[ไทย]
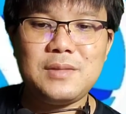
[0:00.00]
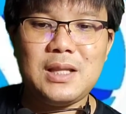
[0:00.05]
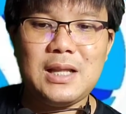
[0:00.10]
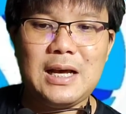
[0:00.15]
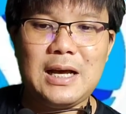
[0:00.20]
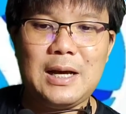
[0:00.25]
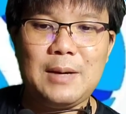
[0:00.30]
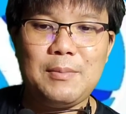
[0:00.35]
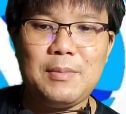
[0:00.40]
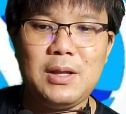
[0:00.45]

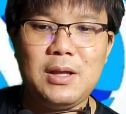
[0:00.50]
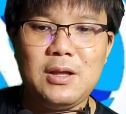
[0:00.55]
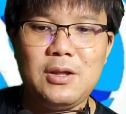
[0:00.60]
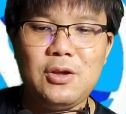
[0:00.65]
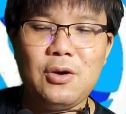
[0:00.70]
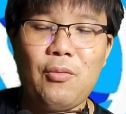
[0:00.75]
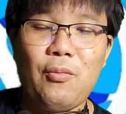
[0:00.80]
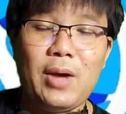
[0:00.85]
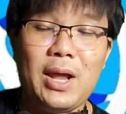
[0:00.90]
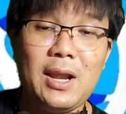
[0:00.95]
นะครับ
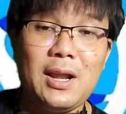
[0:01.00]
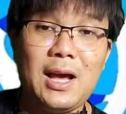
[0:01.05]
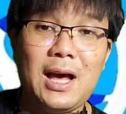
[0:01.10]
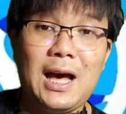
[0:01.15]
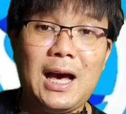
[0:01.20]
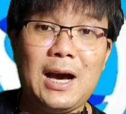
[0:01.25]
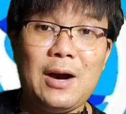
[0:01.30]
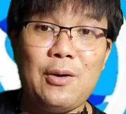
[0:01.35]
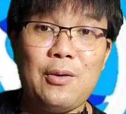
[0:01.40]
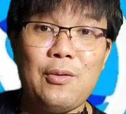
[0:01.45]
ยกเว้น
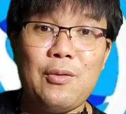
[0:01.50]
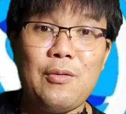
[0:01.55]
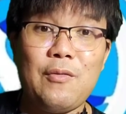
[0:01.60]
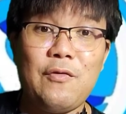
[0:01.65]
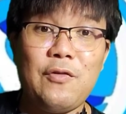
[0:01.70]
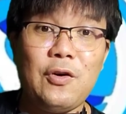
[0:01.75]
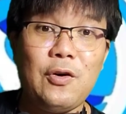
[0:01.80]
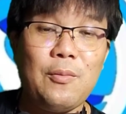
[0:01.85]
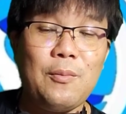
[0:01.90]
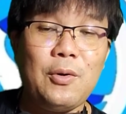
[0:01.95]
ข่าว
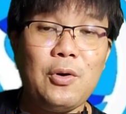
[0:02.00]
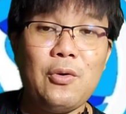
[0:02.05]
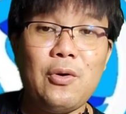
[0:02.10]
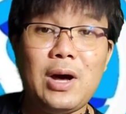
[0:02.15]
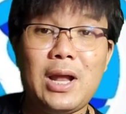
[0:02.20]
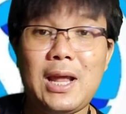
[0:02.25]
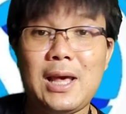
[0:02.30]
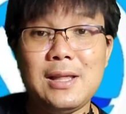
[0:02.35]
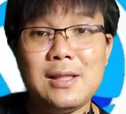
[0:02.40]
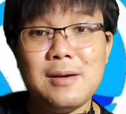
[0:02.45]
โฟโม
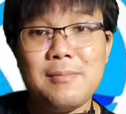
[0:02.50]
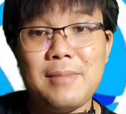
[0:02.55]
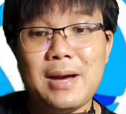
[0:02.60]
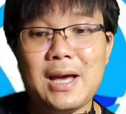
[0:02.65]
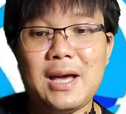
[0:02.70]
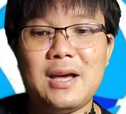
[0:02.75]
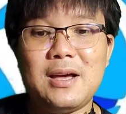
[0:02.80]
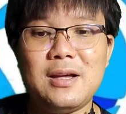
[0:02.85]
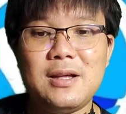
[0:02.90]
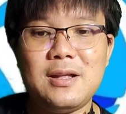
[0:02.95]
อะไรจะมา
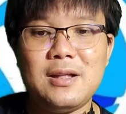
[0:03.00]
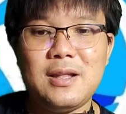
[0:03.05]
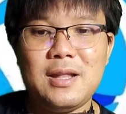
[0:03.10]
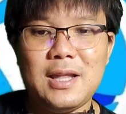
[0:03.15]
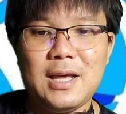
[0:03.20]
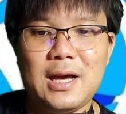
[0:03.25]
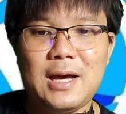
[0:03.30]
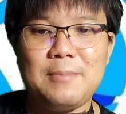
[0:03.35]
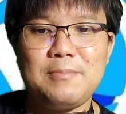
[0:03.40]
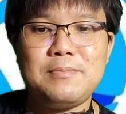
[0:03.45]

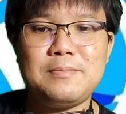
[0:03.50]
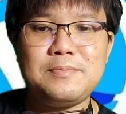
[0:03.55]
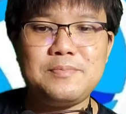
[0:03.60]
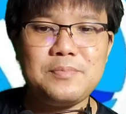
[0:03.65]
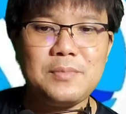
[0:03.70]
นะครับ